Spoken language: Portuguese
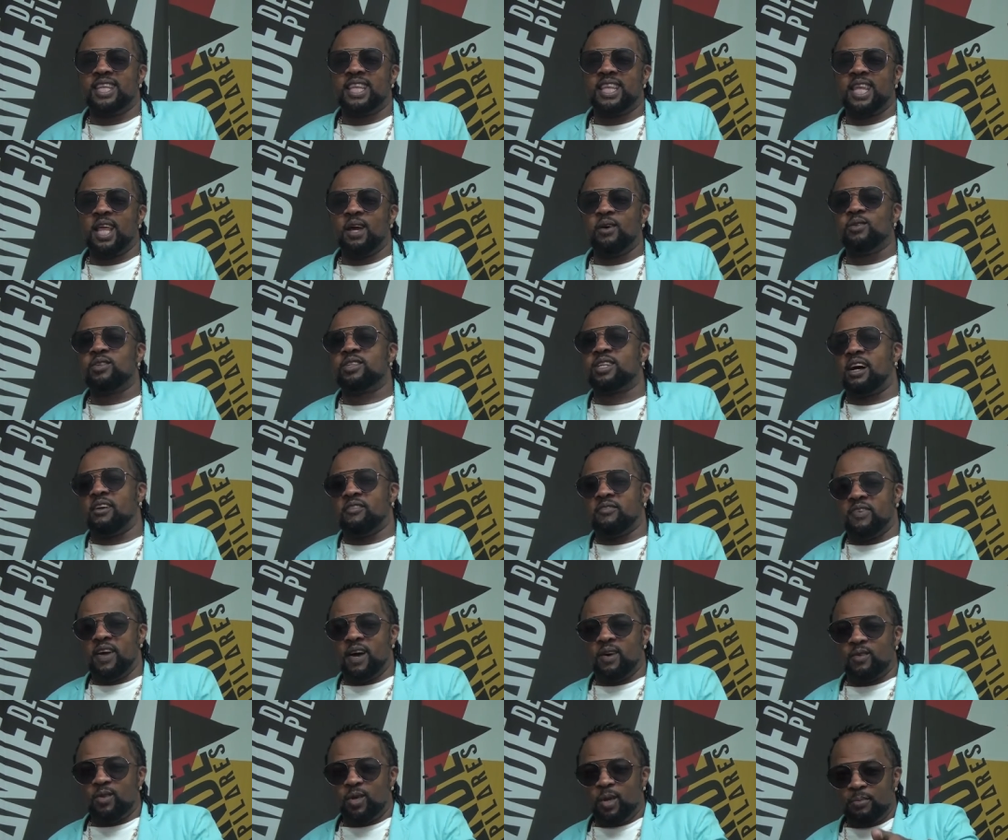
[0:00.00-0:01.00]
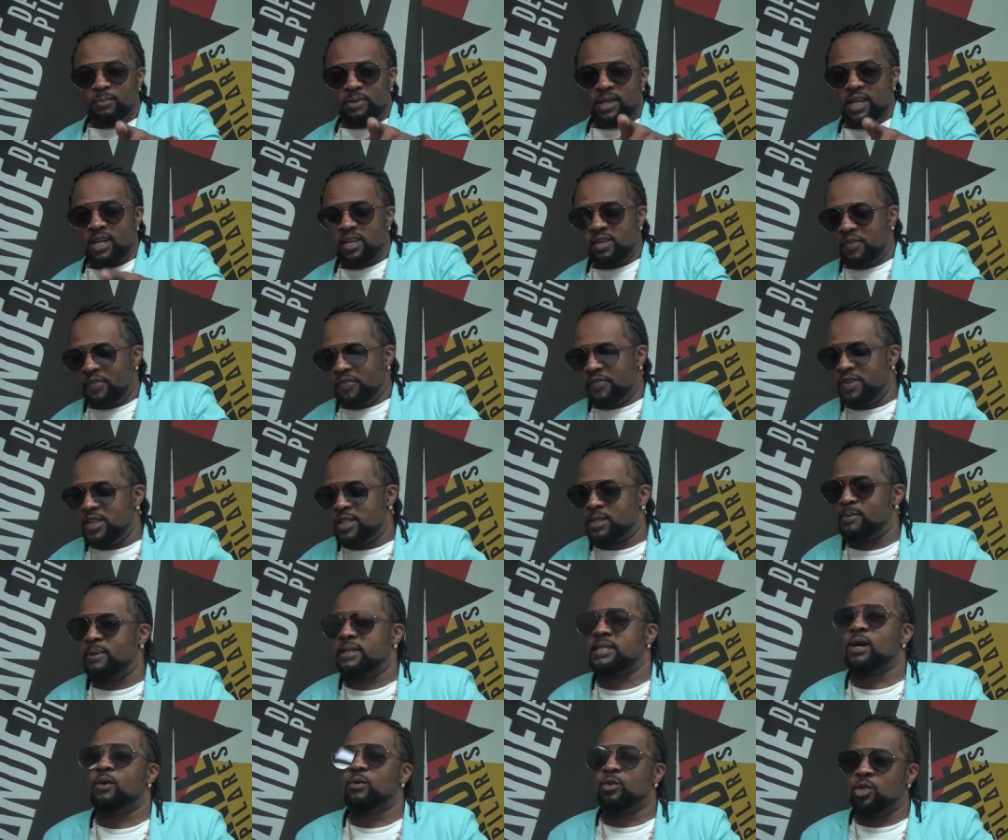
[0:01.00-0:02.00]
tem o Javeco, o nome dele é difícil,
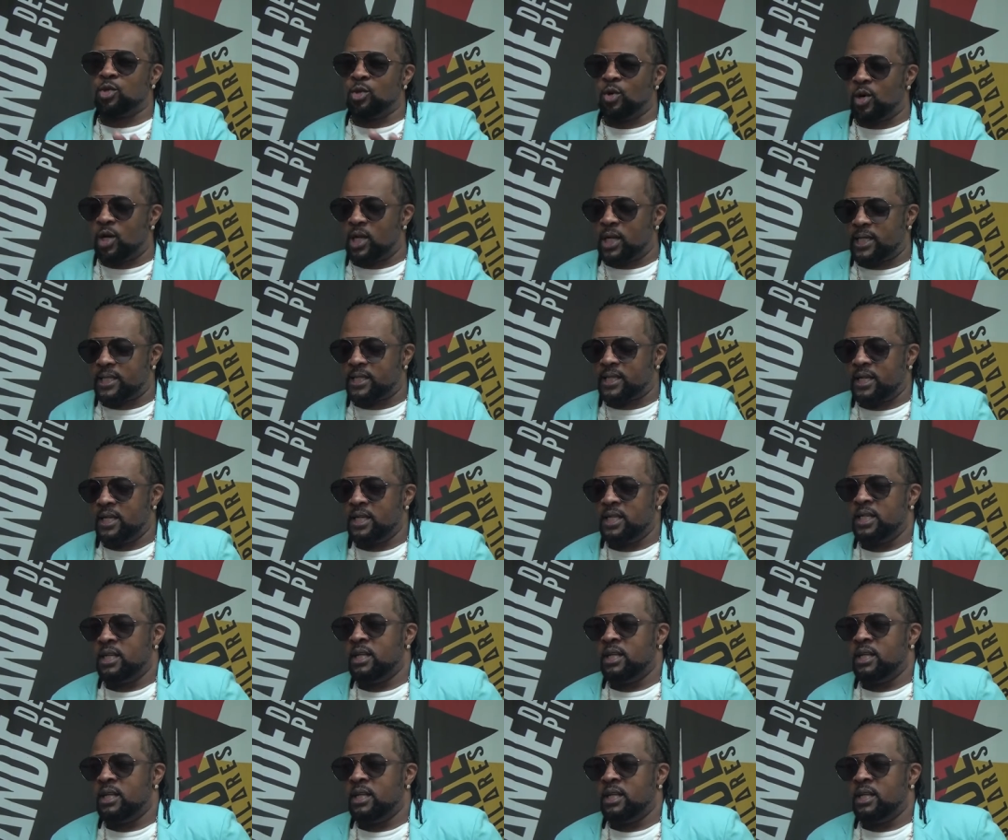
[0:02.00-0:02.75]
mas é o Jonathan.